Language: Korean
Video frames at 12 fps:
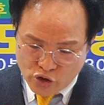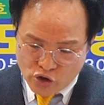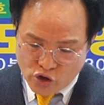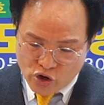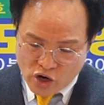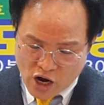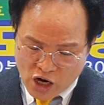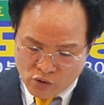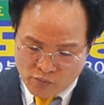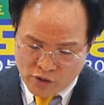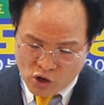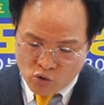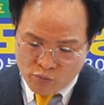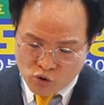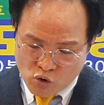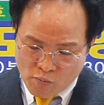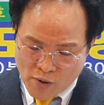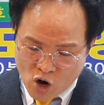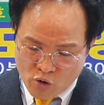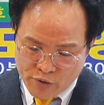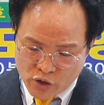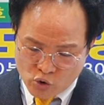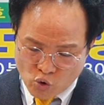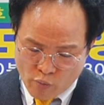네가 아름다움으로
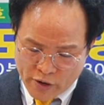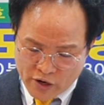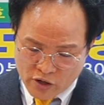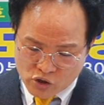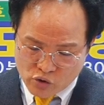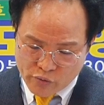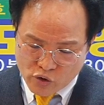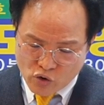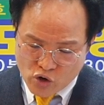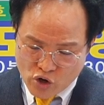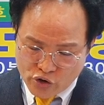마음이 교만하였으며